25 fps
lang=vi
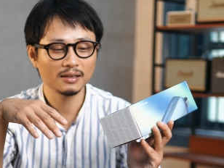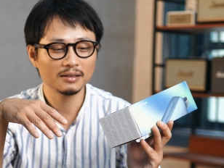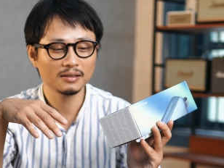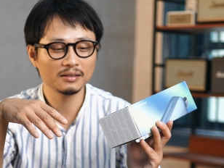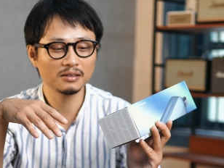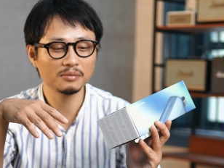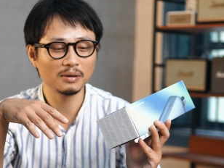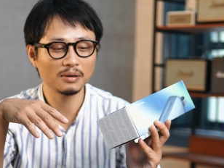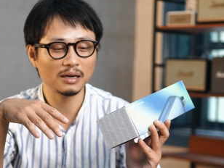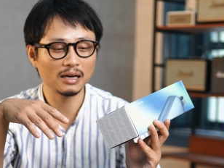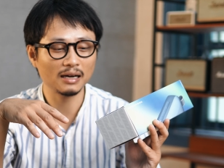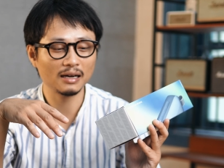
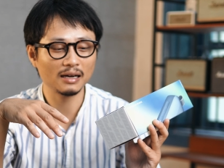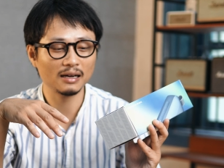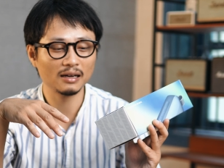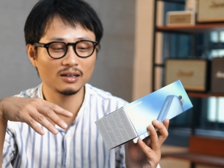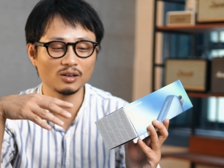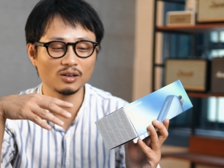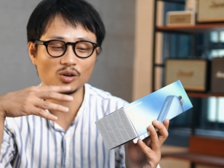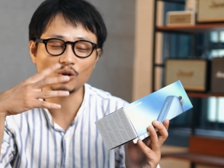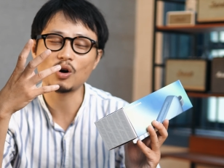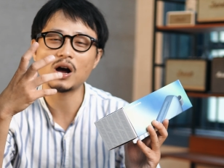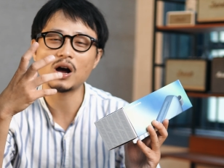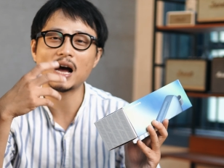nhưng mà
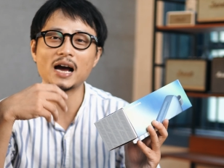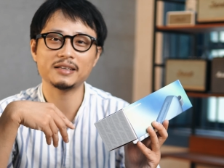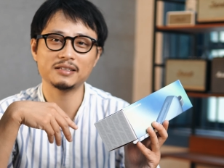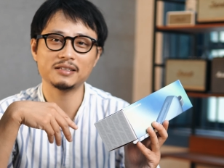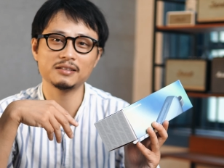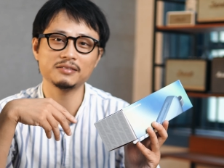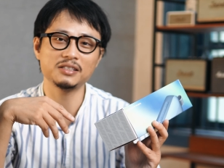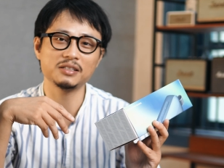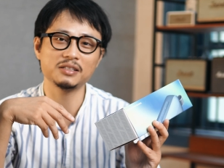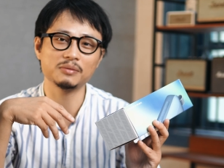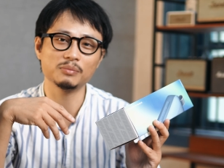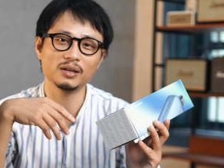nó có hai
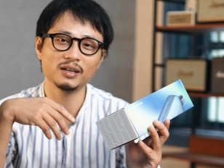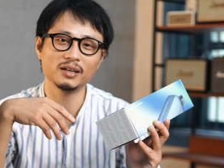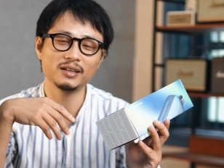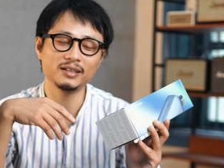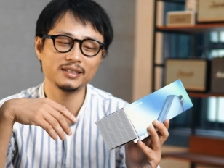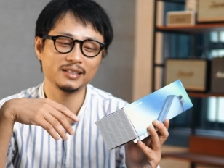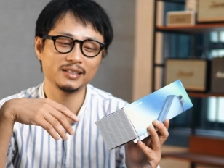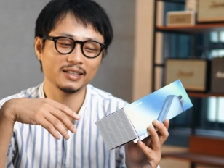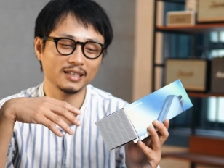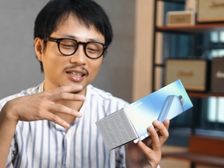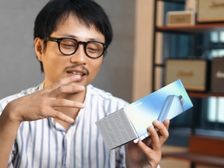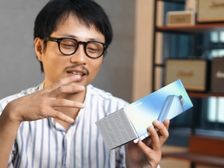chứng chỉ mới
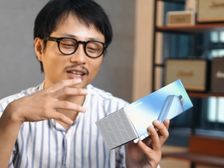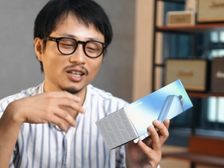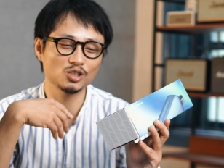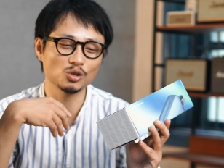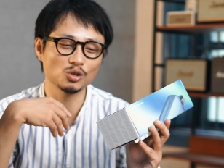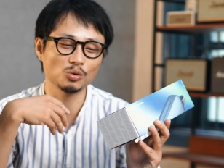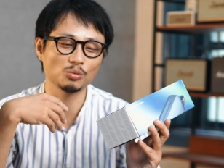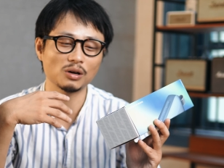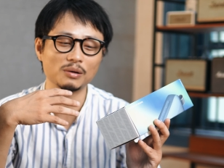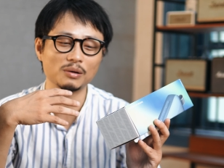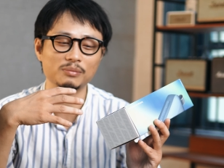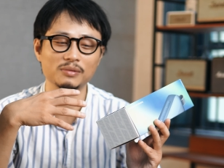thì cái người
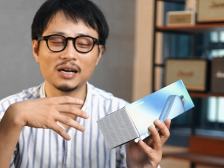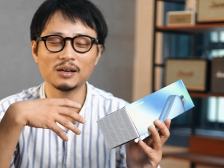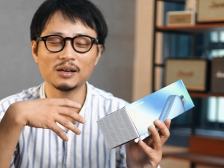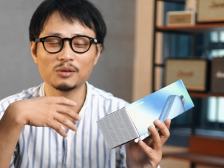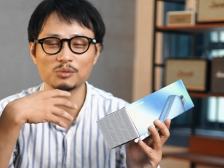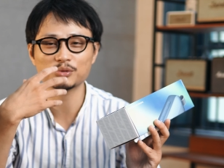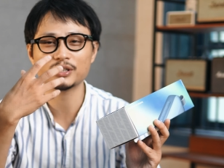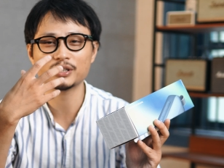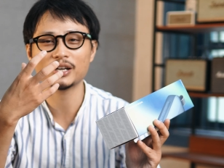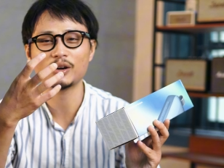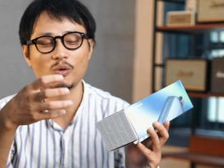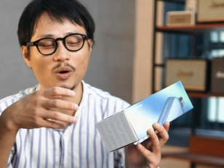dùng cảm giác
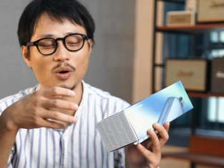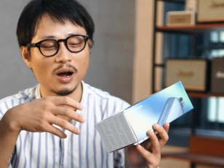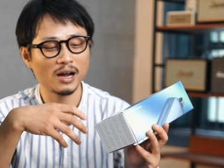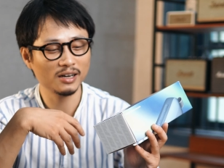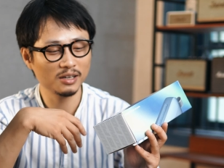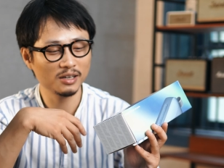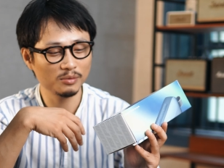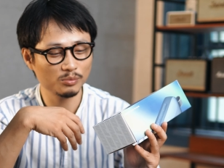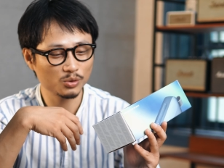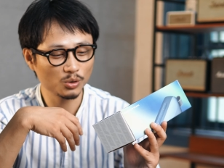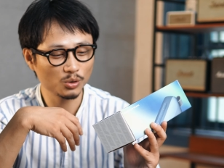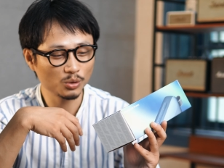cũng sẽ khoái
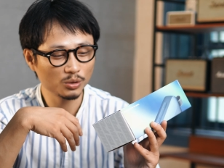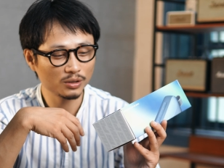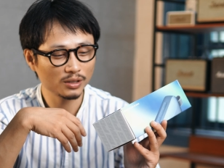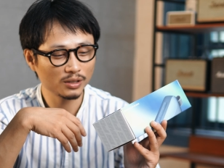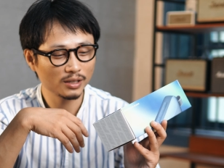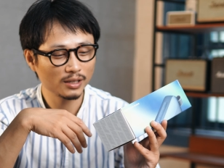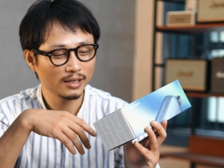hơn một chút